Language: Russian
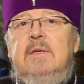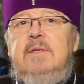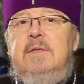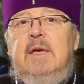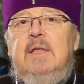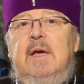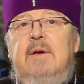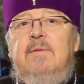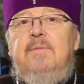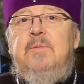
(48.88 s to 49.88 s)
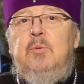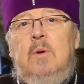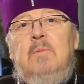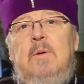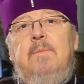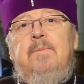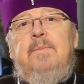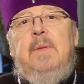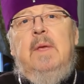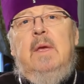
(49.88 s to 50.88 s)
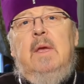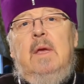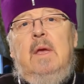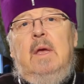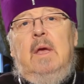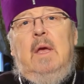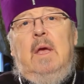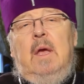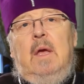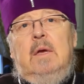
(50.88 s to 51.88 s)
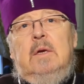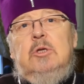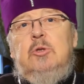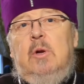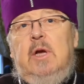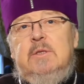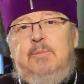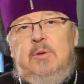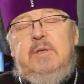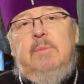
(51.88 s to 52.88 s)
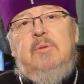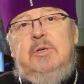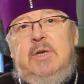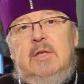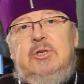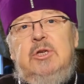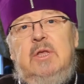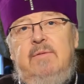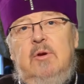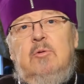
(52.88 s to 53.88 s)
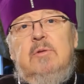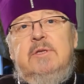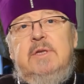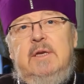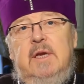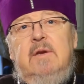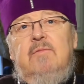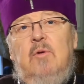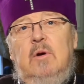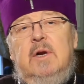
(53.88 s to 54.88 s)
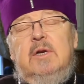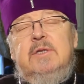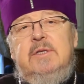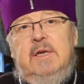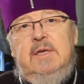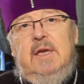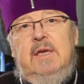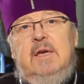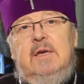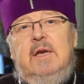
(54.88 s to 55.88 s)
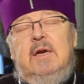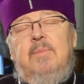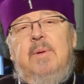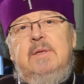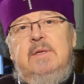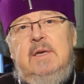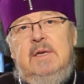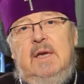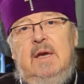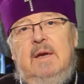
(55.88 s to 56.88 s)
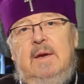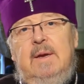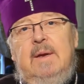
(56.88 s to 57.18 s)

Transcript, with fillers: Дело в том, что Господь обещал человеку на заре его рождения и грехопадения